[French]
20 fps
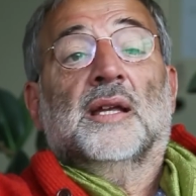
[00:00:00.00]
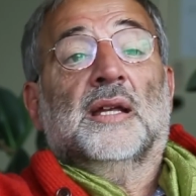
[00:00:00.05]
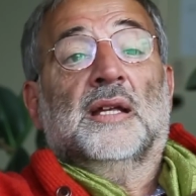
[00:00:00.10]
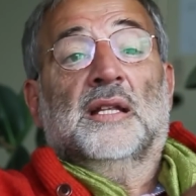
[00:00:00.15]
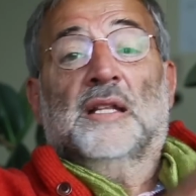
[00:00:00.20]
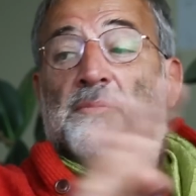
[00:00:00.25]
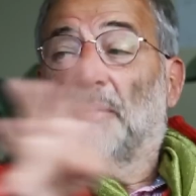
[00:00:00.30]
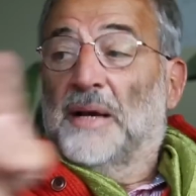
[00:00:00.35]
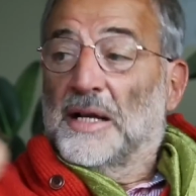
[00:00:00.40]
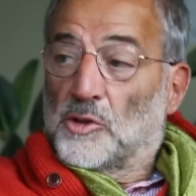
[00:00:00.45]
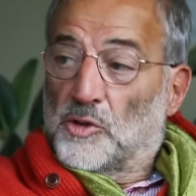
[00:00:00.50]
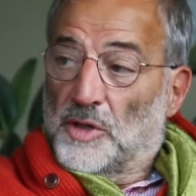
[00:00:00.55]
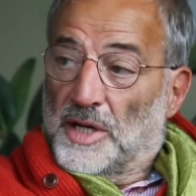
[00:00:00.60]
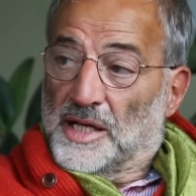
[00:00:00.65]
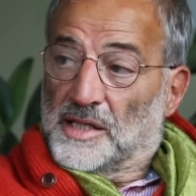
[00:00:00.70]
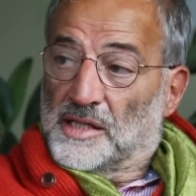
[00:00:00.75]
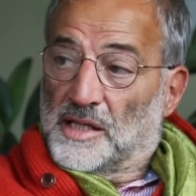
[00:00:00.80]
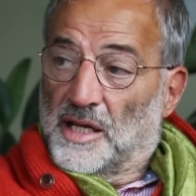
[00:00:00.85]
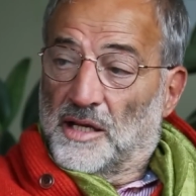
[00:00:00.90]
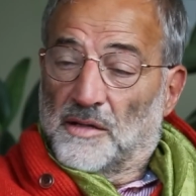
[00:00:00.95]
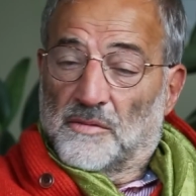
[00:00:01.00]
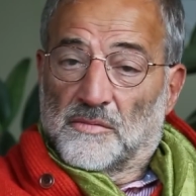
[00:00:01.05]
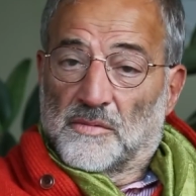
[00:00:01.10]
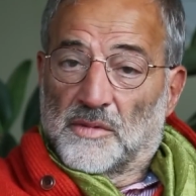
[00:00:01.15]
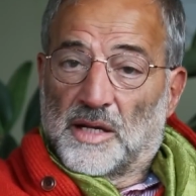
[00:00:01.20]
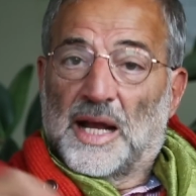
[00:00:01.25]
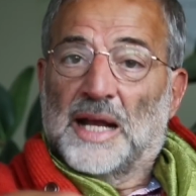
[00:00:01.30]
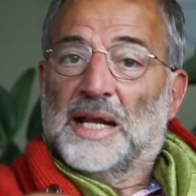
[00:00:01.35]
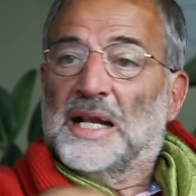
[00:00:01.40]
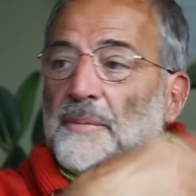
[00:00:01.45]
il est mal connecté
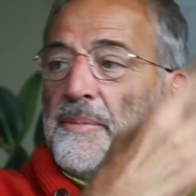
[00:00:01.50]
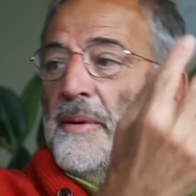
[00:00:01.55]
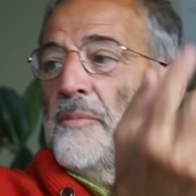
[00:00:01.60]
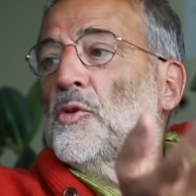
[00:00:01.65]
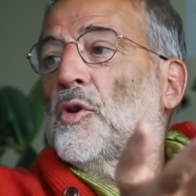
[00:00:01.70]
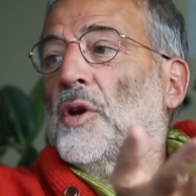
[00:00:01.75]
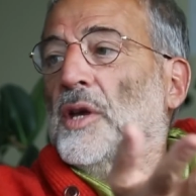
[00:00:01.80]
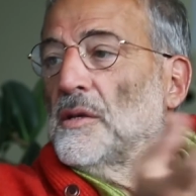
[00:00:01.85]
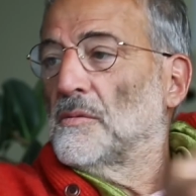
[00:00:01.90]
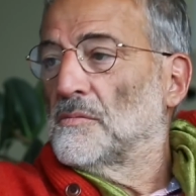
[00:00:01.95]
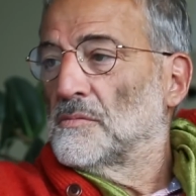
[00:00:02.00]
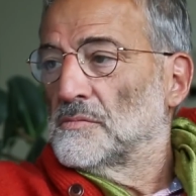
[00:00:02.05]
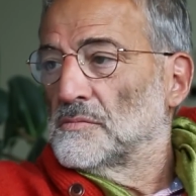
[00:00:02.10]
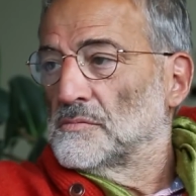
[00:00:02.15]
et il n'a pas mûri.